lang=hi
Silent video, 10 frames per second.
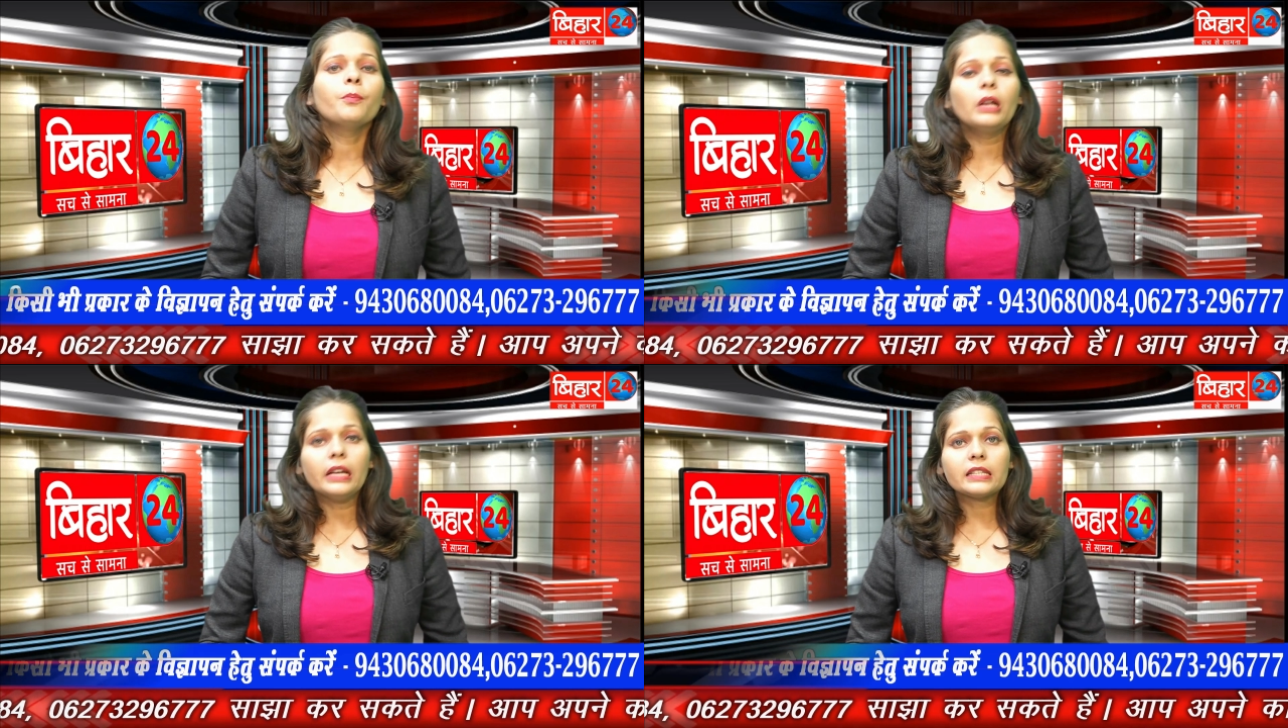
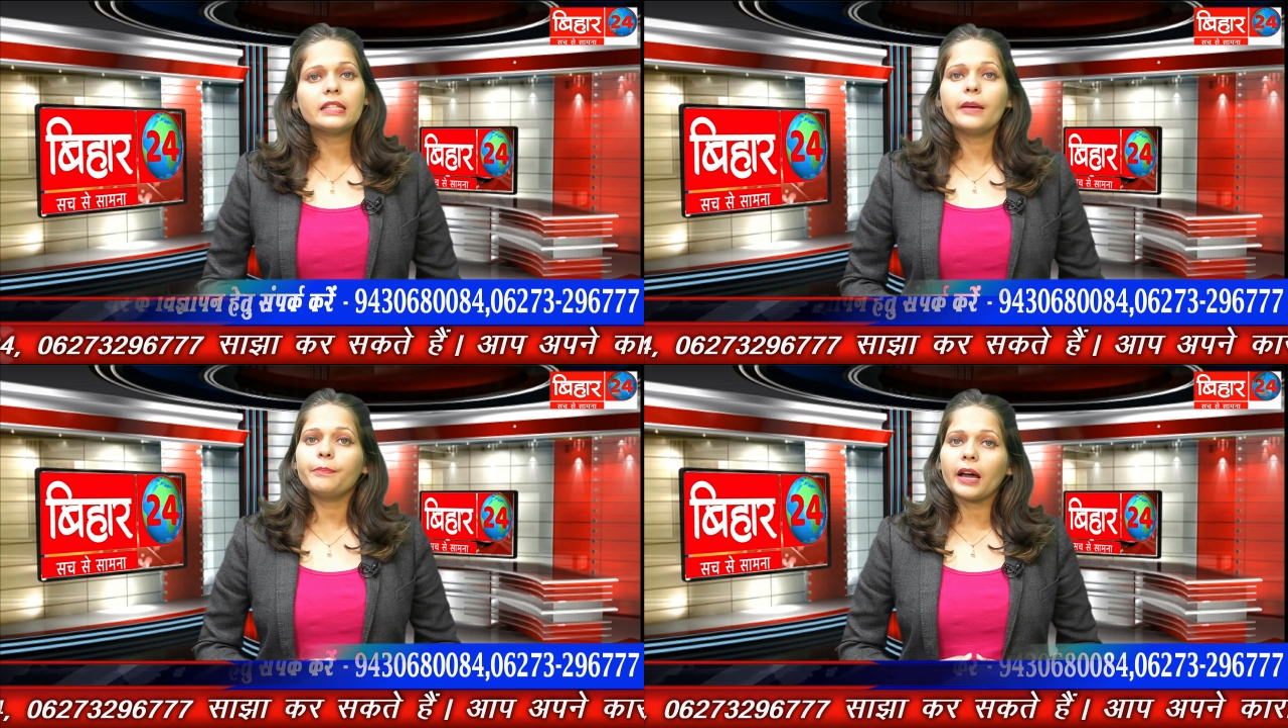
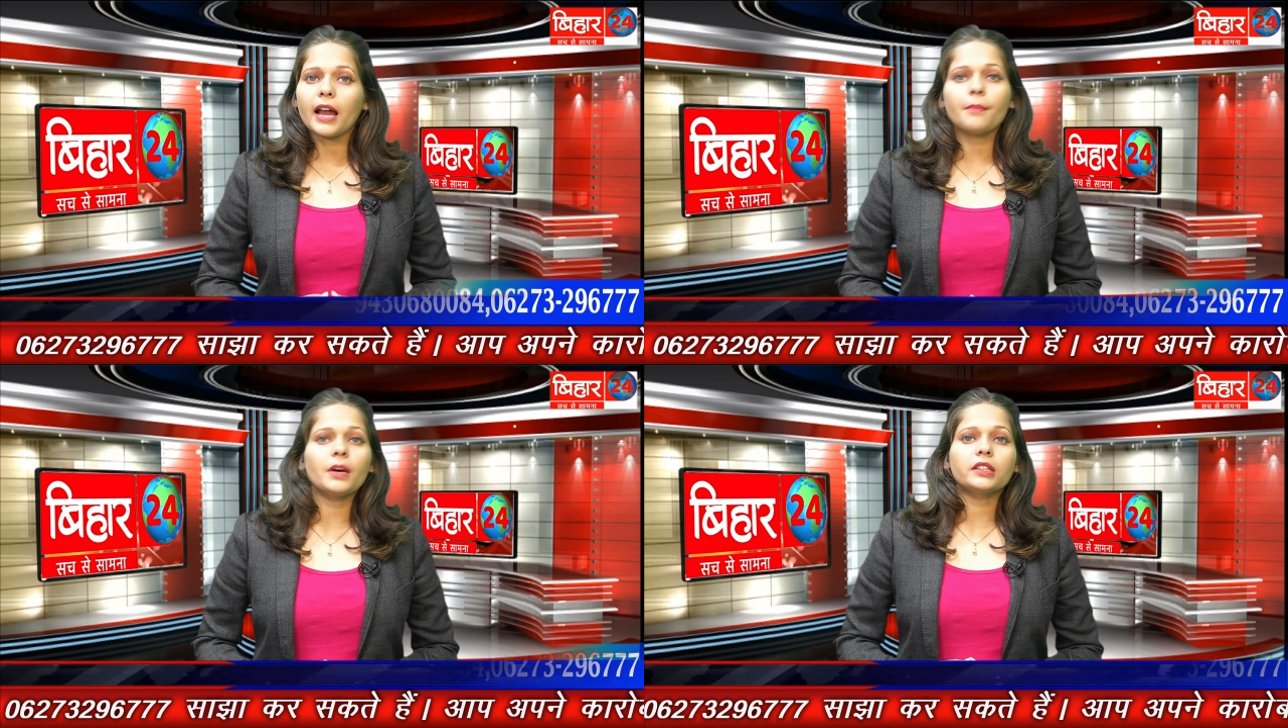पुलिस ने
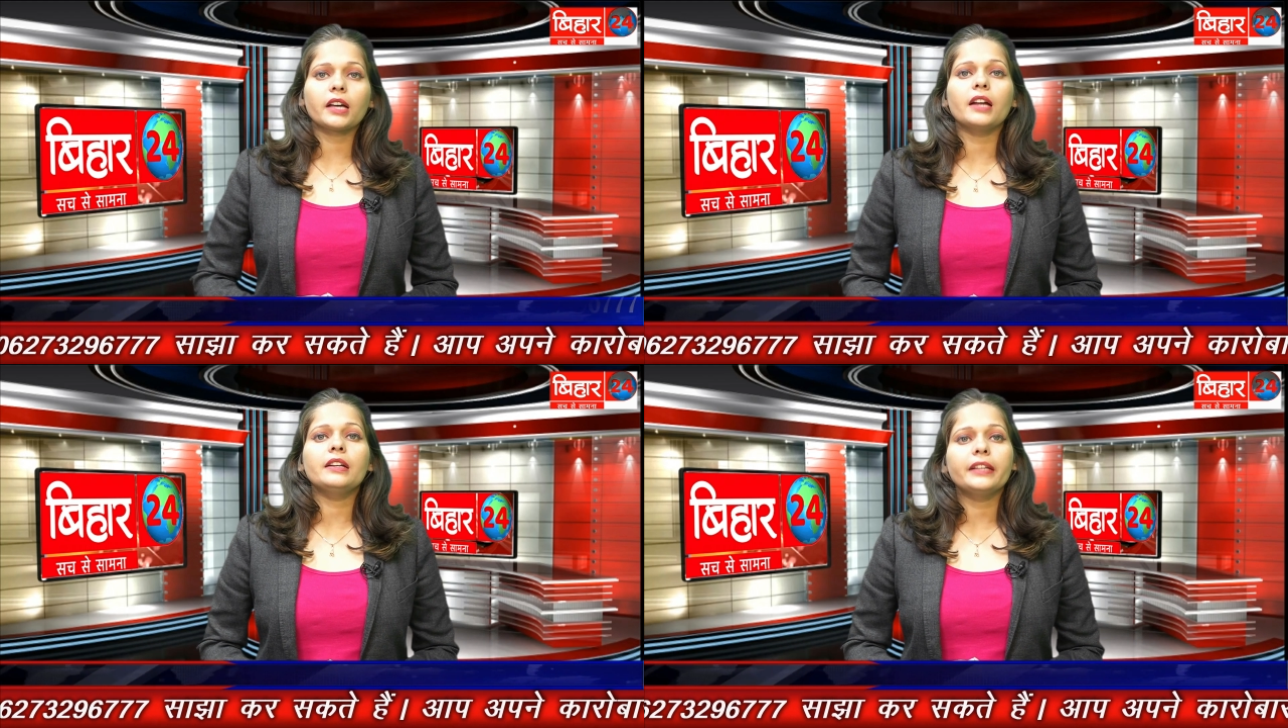बरामद
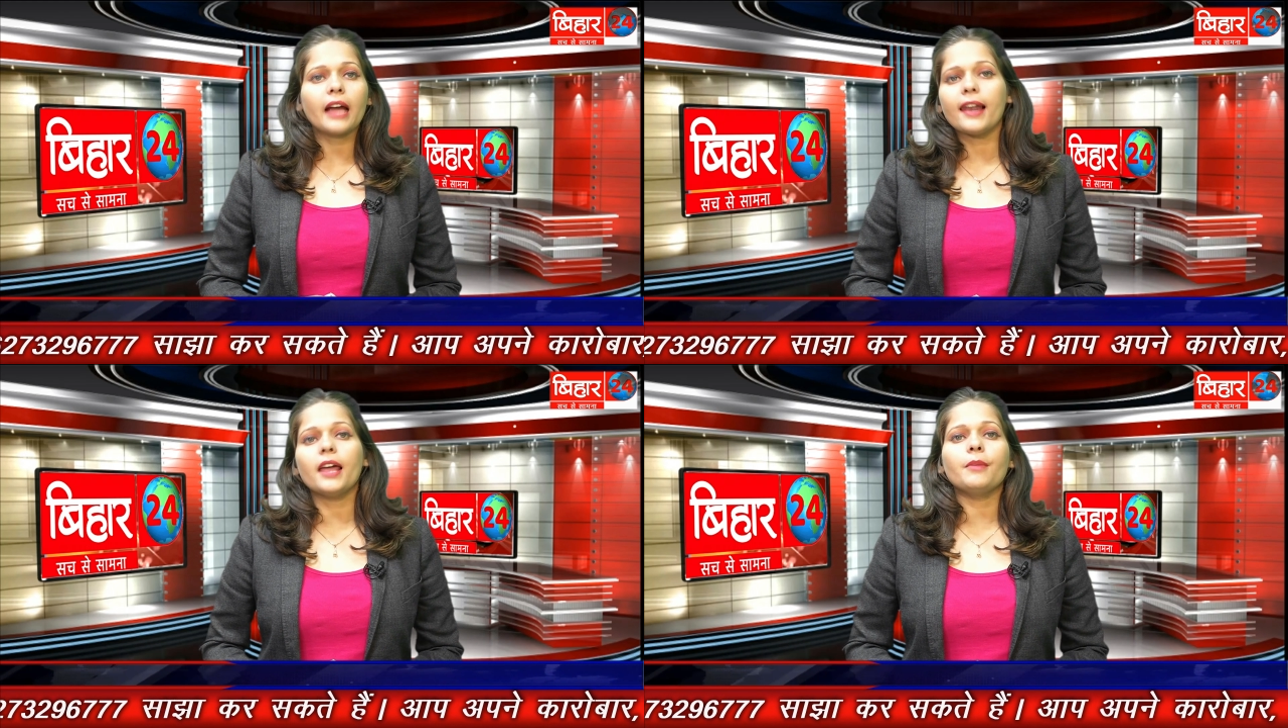कर
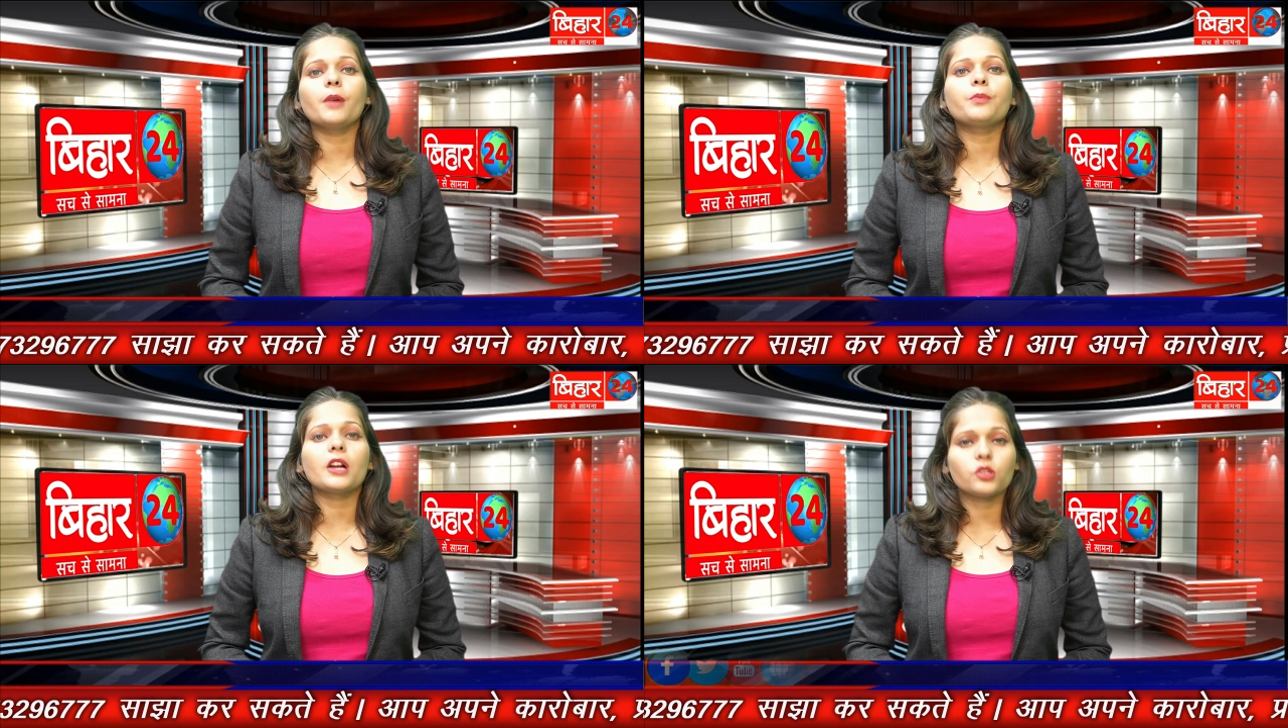न्यायालय
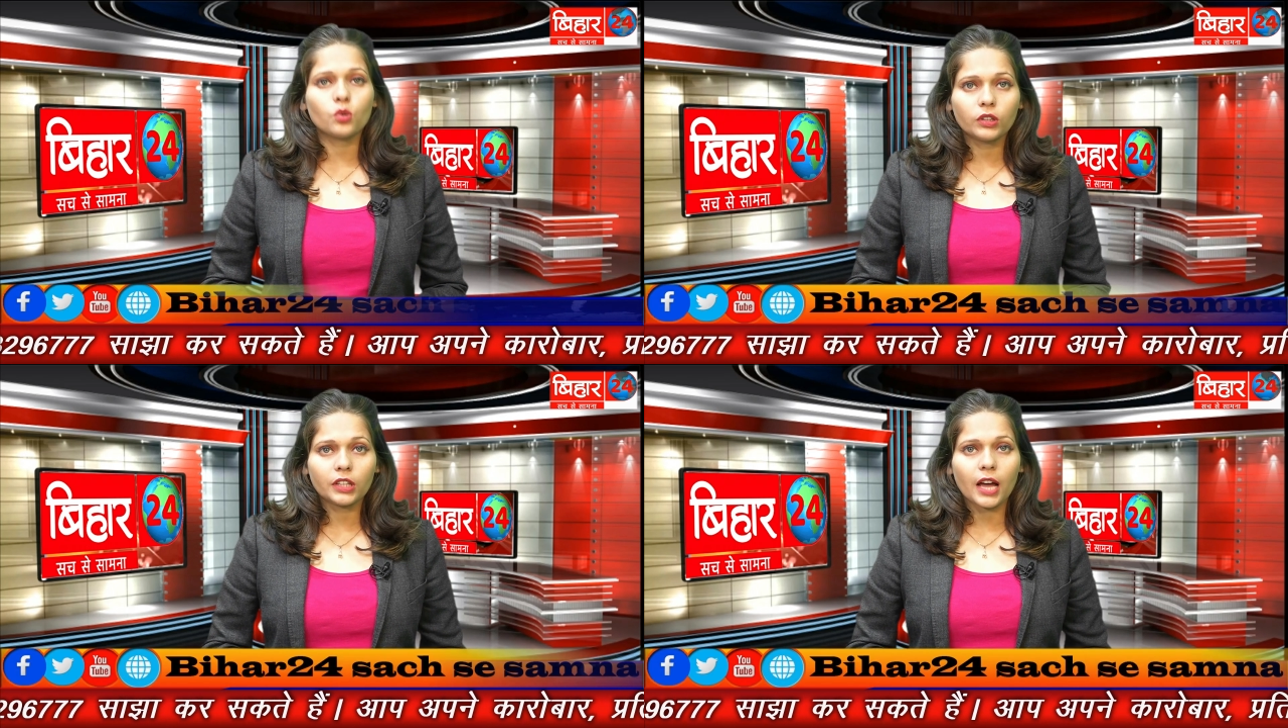में
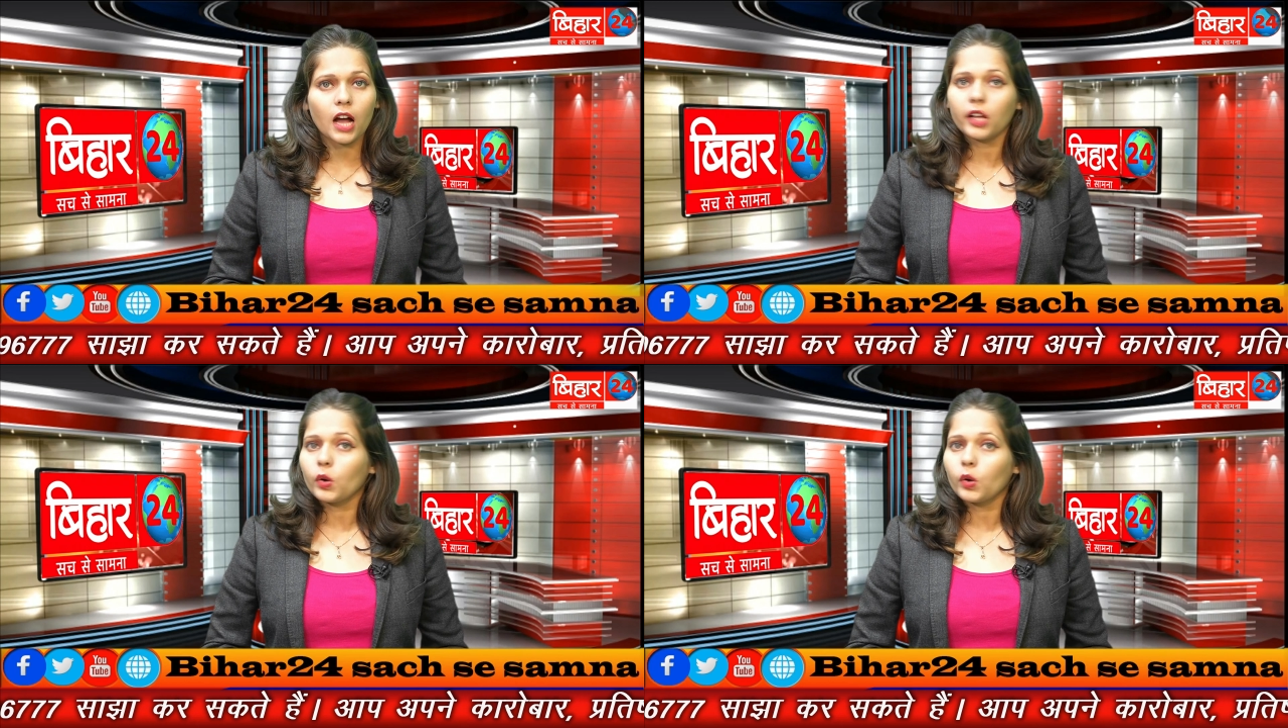प्रस्तुत किया